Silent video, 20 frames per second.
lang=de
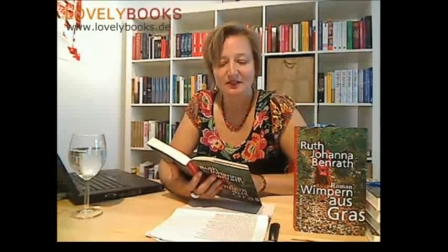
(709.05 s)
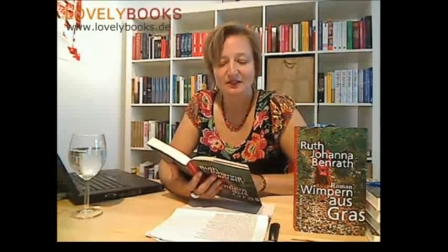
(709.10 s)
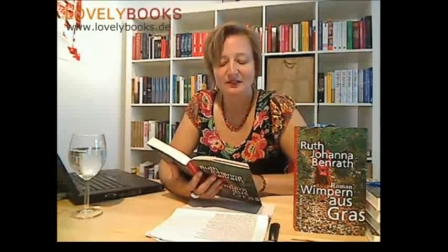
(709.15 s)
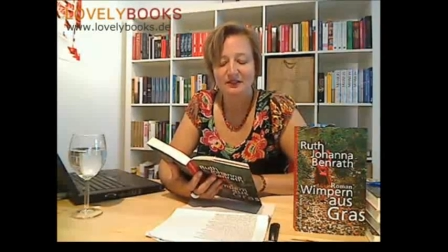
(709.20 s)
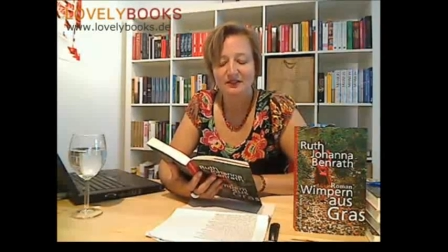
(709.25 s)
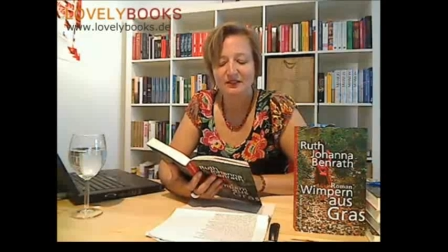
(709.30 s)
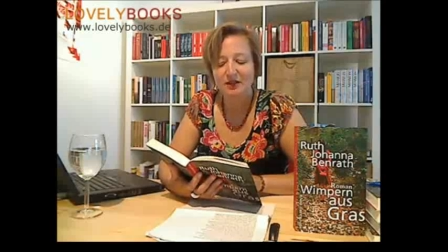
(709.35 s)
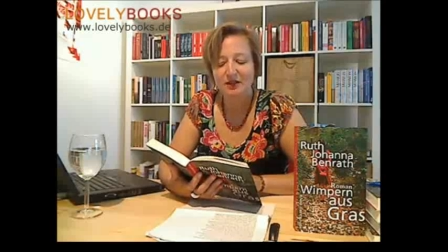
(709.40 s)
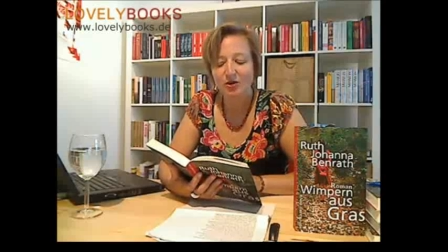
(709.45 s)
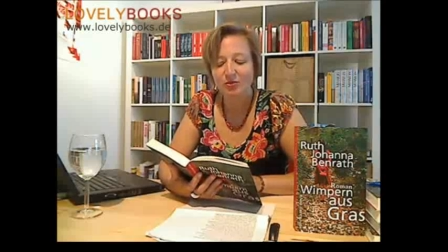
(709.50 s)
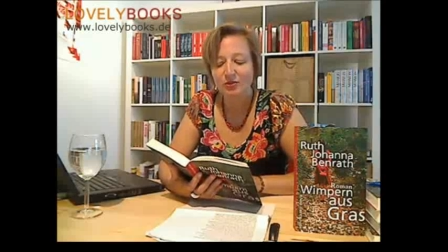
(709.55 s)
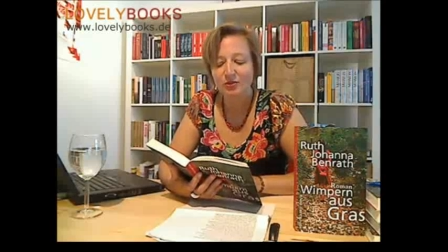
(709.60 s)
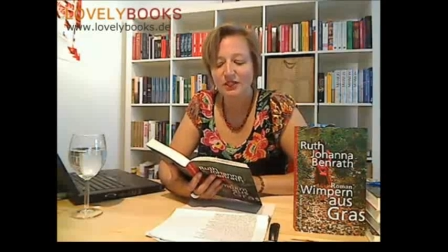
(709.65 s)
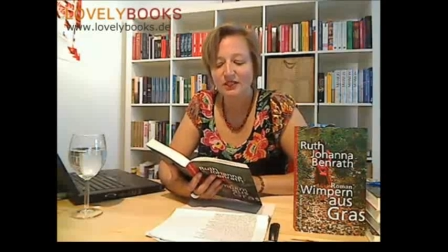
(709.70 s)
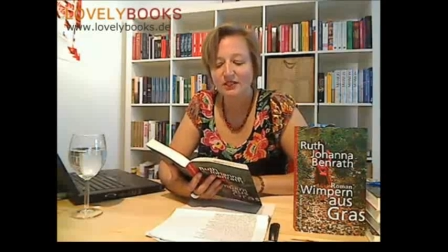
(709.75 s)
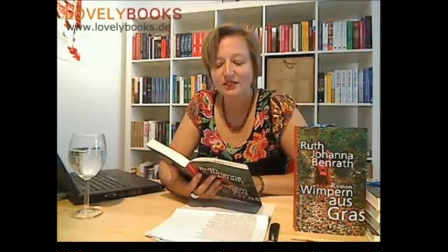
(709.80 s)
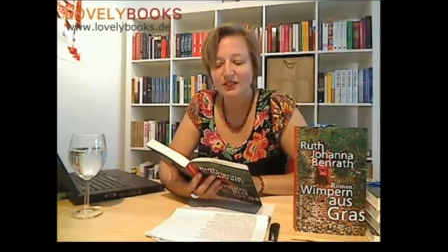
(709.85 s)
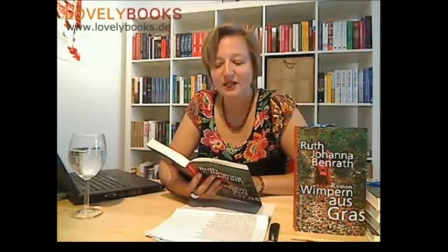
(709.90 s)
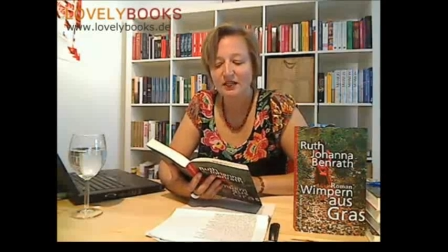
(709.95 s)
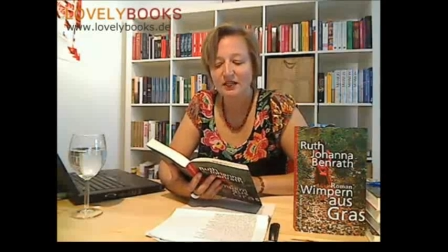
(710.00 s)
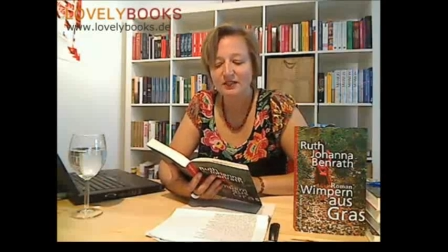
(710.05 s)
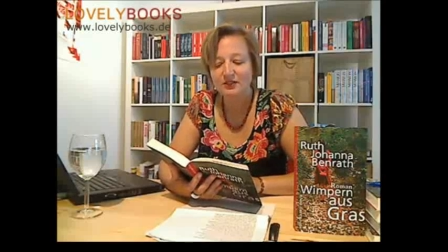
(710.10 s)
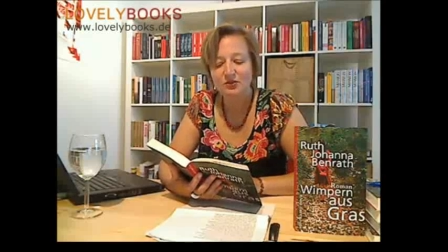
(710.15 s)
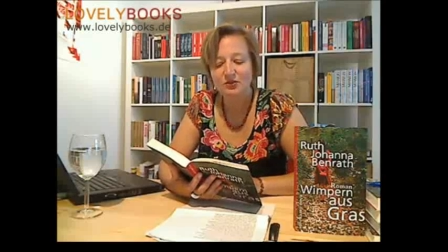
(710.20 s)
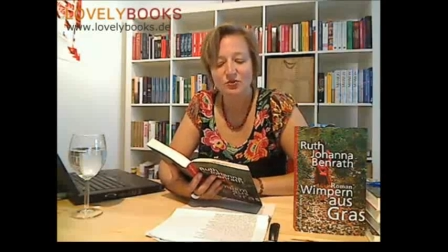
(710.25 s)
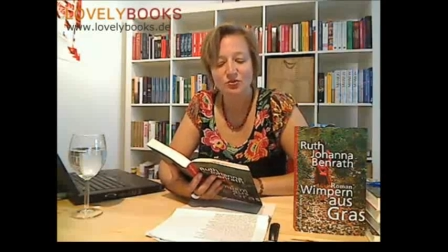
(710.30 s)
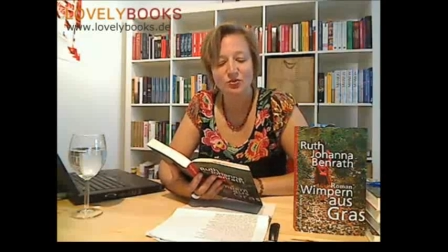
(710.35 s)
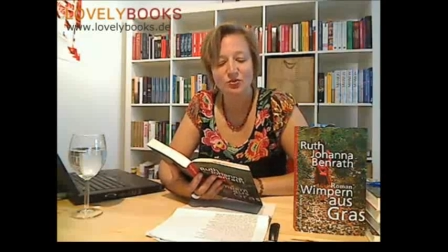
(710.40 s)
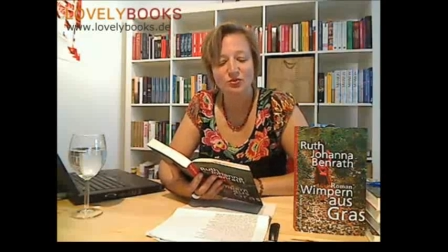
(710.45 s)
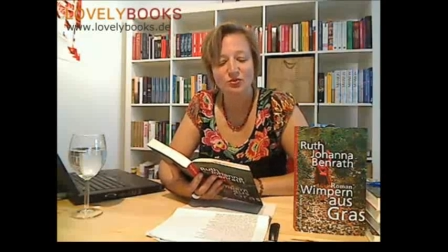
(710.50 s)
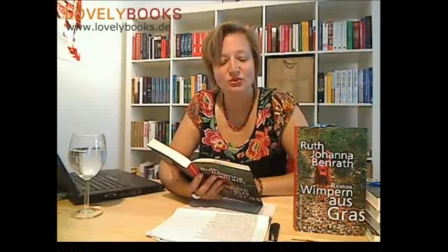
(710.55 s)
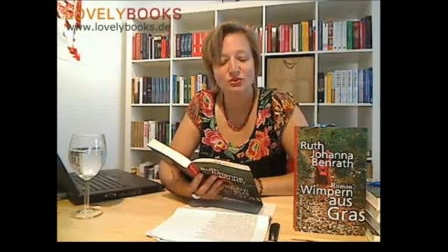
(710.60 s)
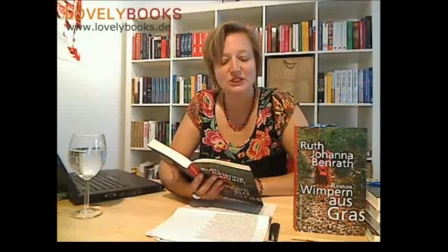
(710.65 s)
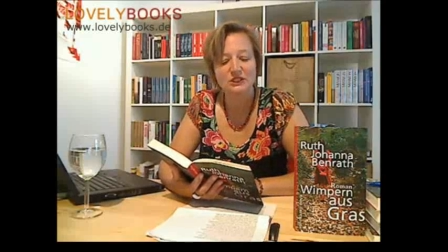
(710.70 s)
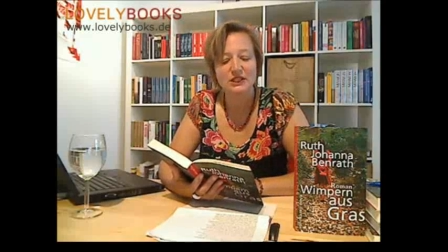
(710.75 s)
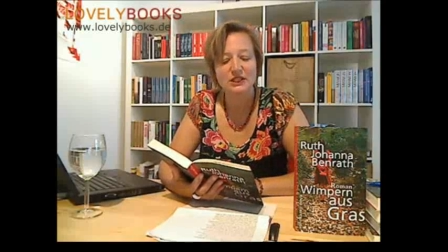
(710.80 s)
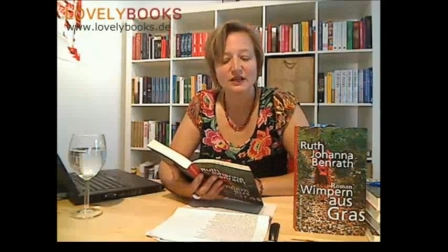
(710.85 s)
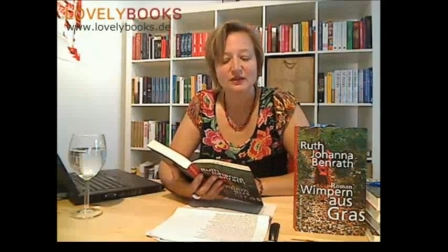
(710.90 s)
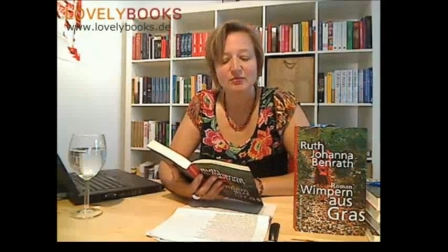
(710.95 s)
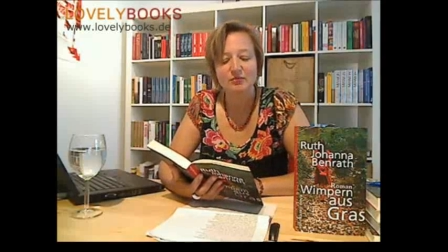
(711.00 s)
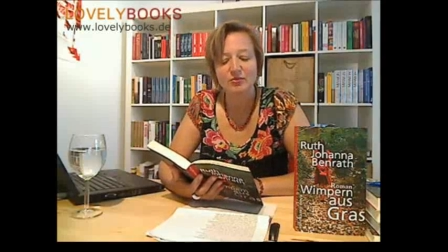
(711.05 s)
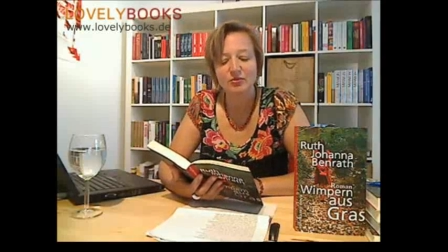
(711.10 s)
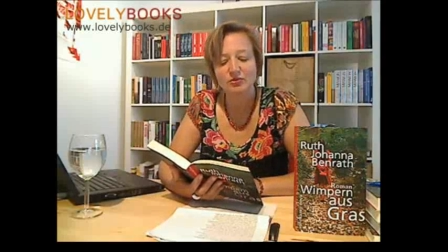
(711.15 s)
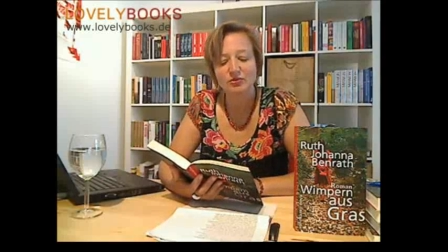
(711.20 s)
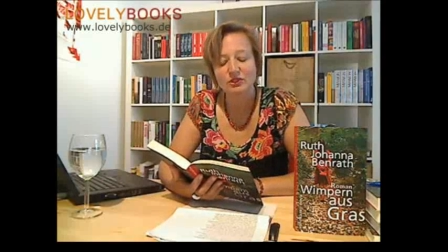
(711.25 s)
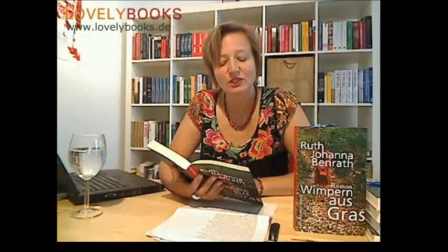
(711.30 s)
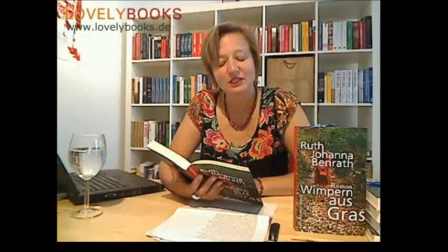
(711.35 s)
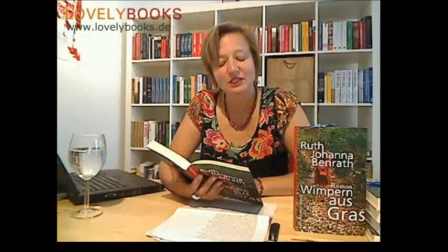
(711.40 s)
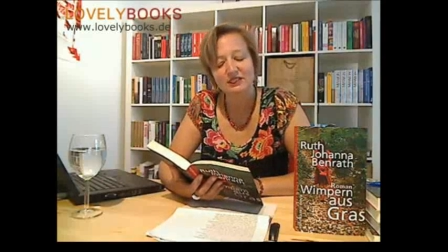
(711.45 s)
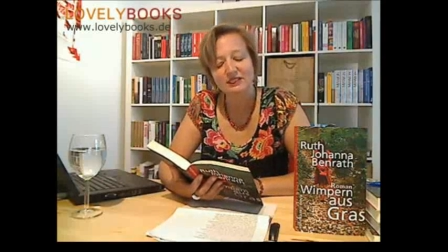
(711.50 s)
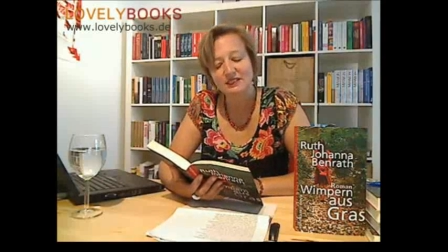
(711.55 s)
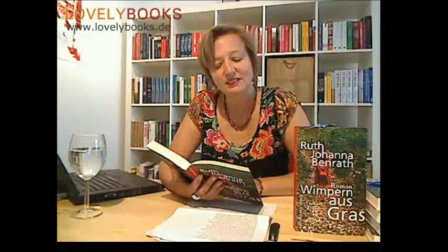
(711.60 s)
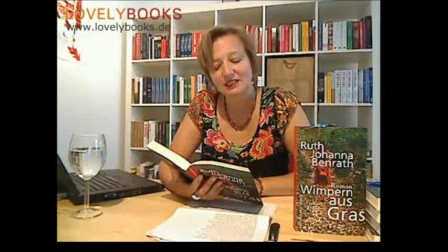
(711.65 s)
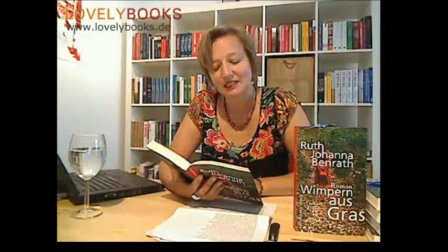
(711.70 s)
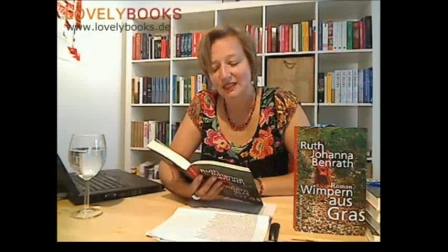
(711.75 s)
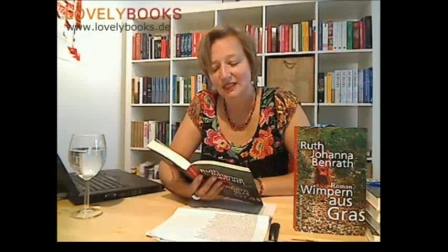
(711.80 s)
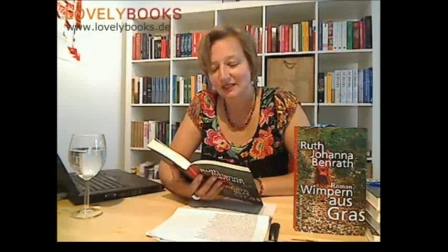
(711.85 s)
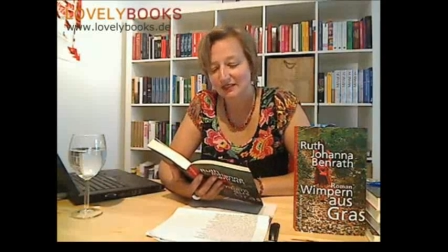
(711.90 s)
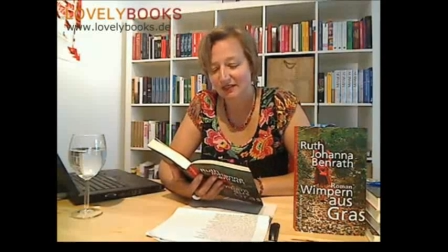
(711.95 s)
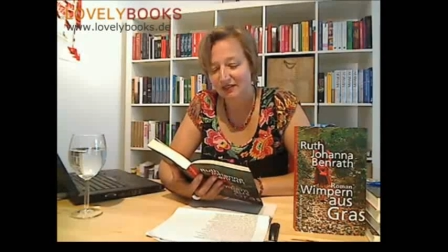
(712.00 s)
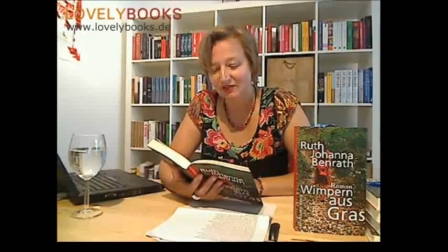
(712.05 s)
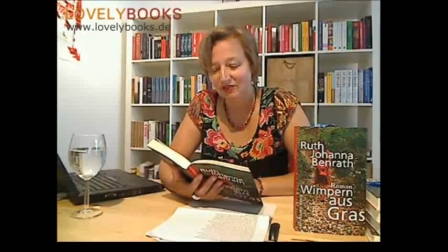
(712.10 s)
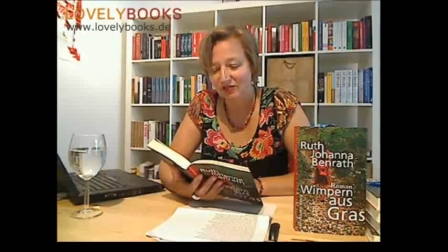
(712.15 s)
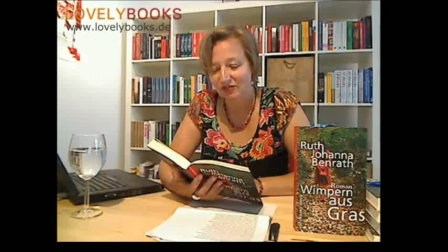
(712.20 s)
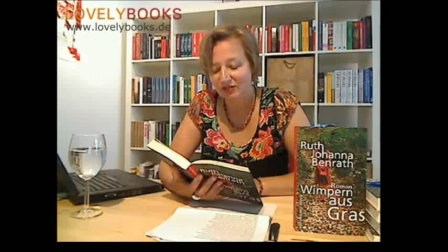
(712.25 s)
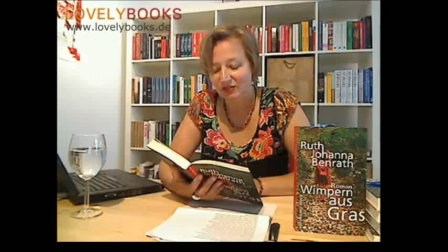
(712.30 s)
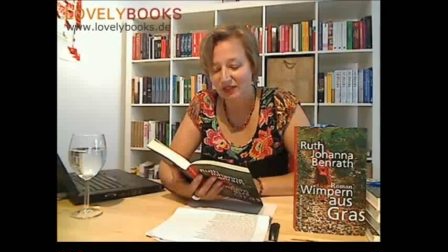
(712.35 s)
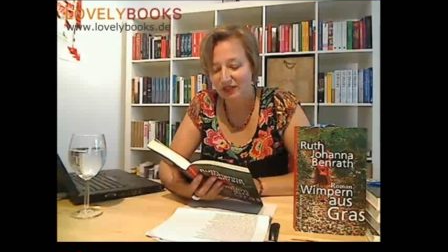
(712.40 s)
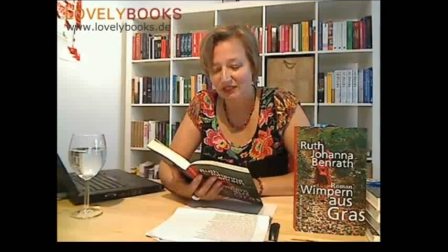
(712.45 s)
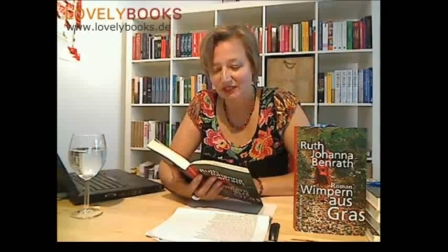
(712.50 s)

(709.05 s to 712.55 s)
Das graumelierte Halstuch und die Seidenbluse lassen sie älter wirken,